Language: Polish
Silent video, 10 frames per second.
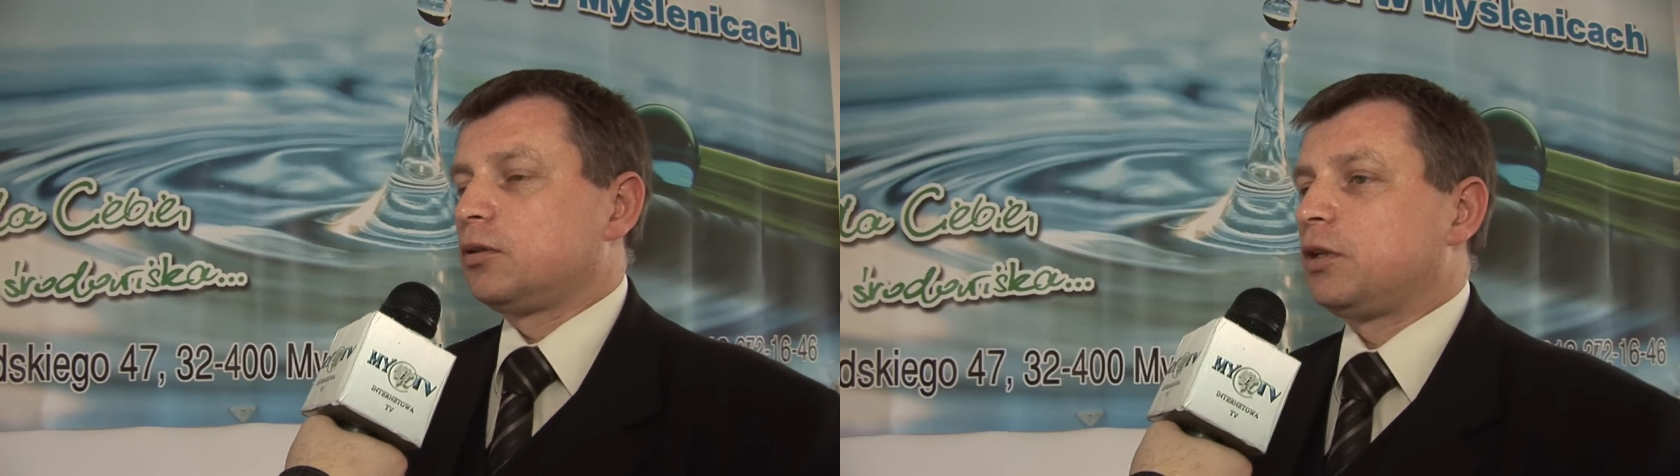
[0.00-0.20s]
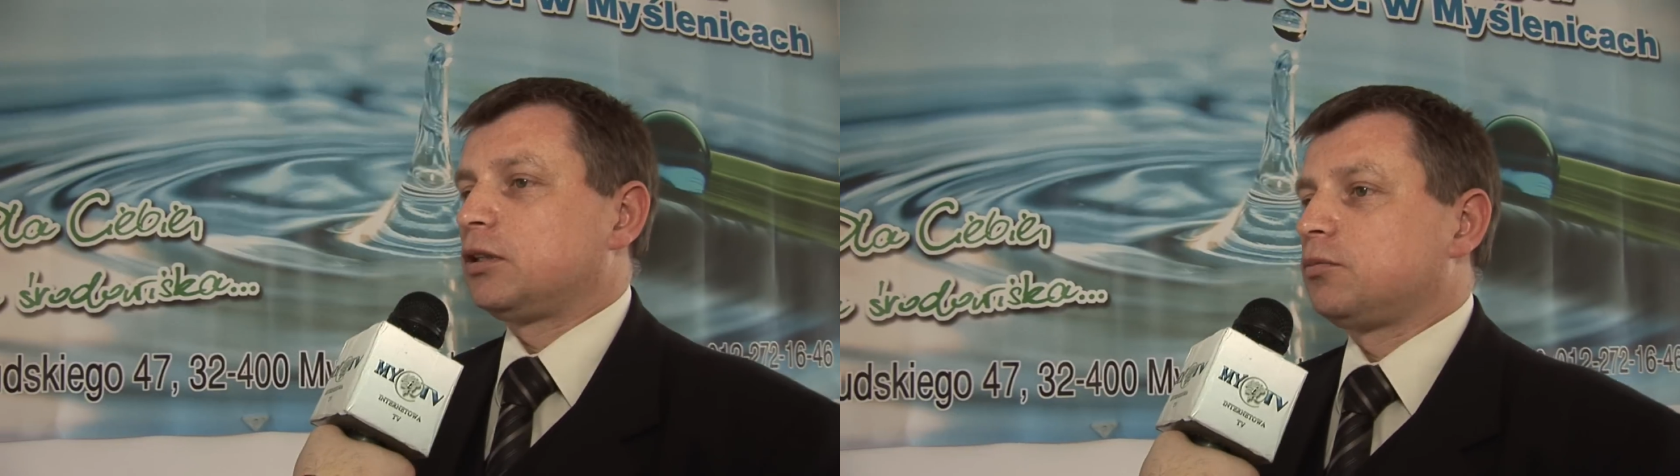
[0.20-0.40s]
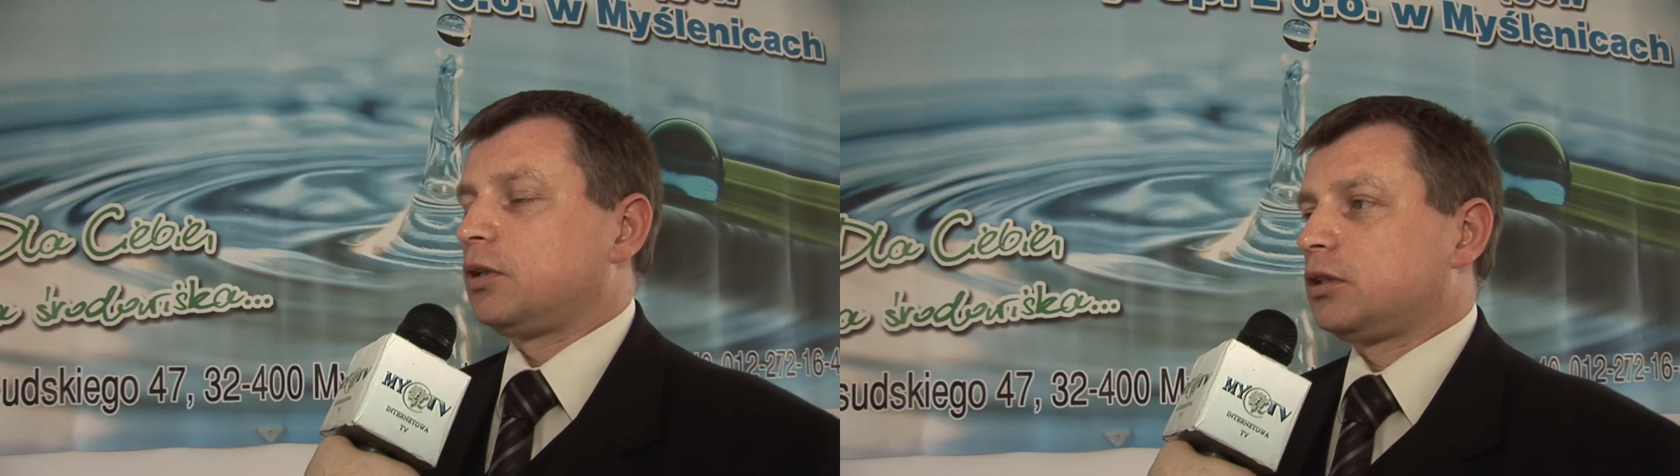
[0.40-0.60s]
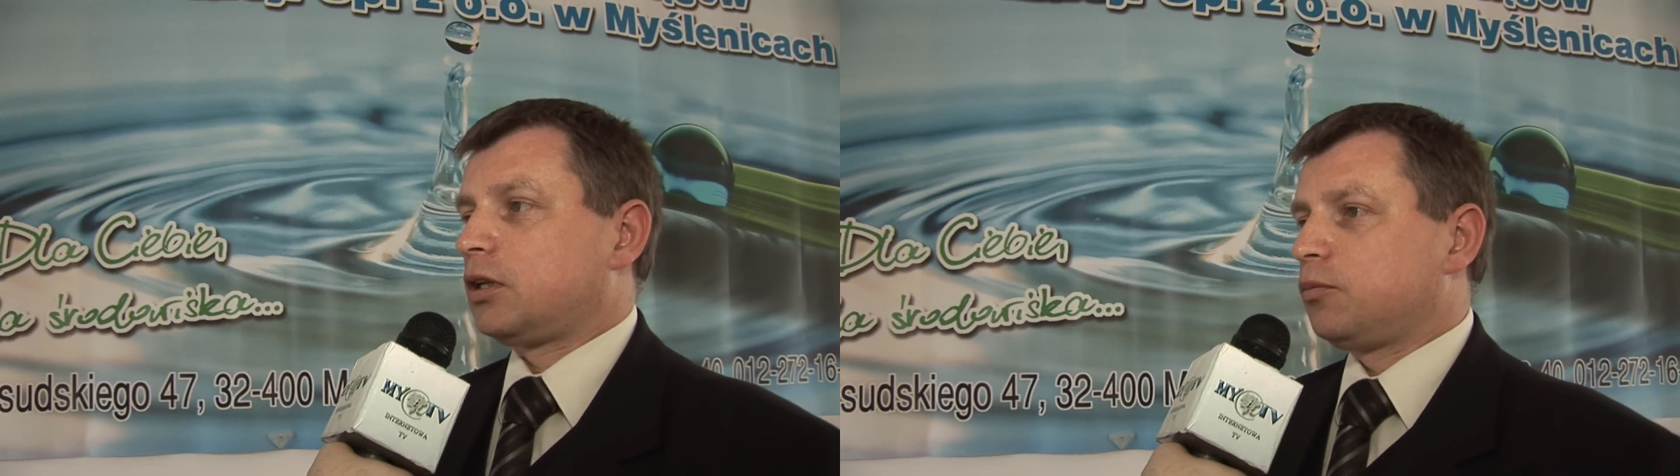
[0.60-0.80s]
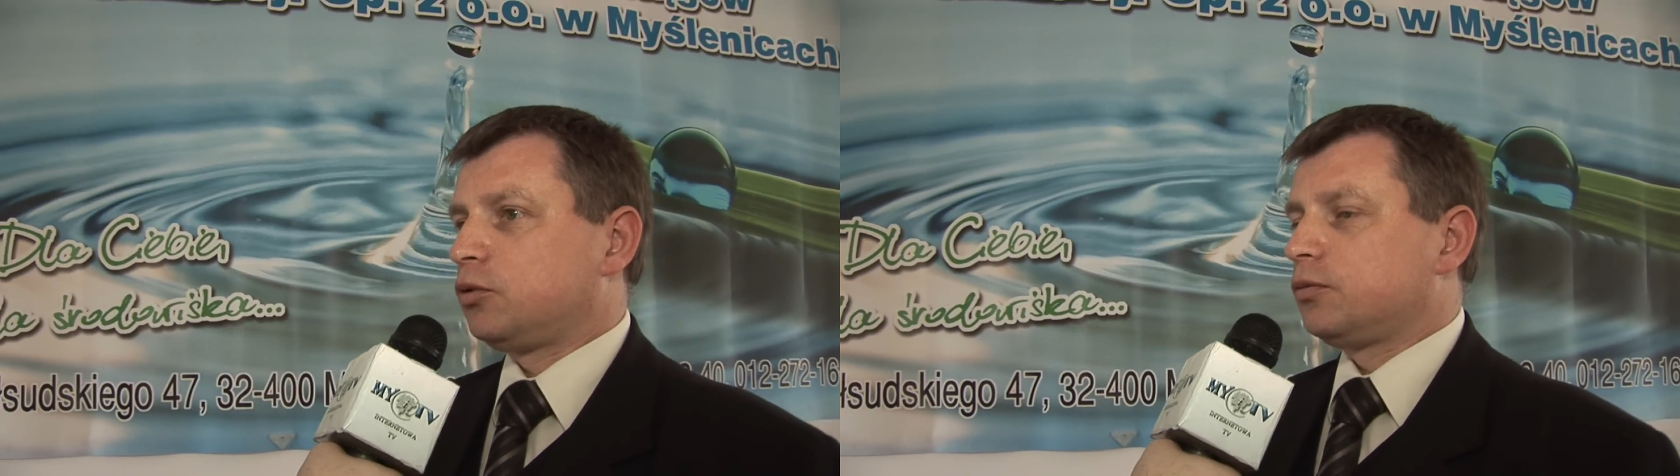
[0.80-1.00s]
gimnazjum na
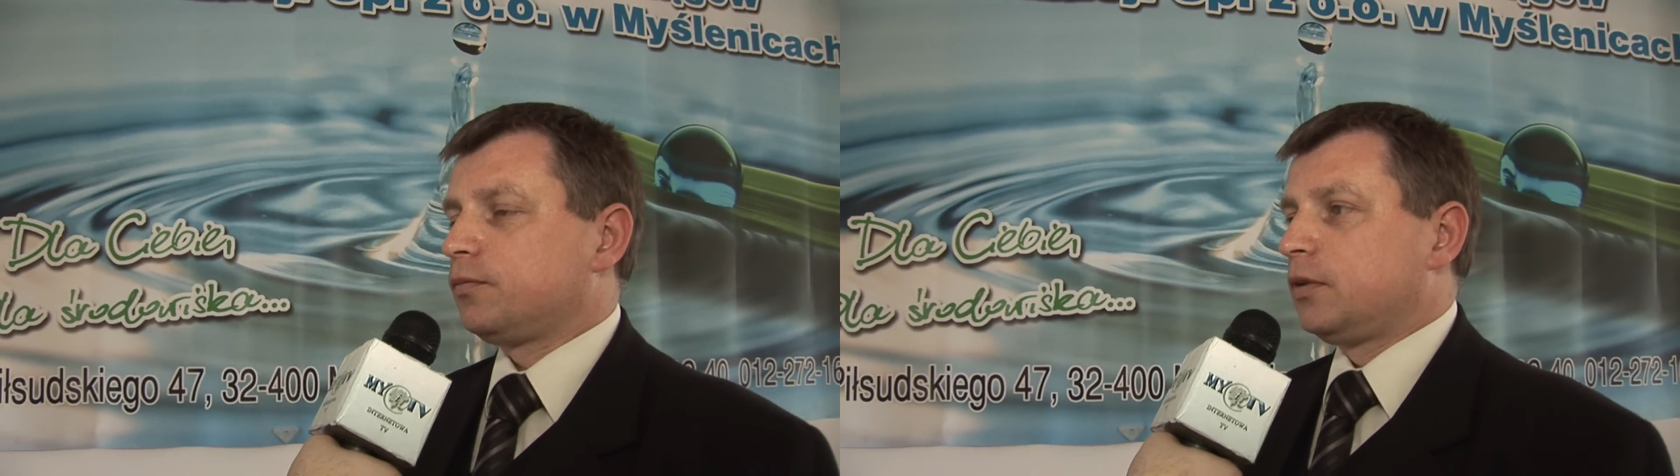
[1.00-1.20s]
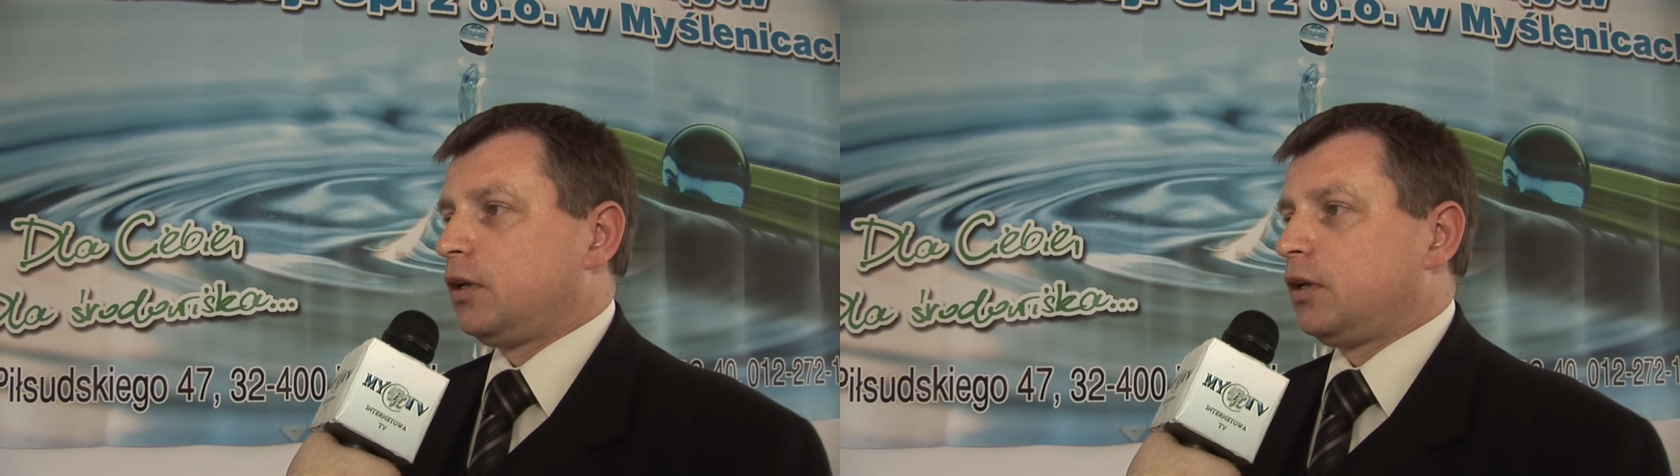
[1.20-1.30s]
Zarabiu.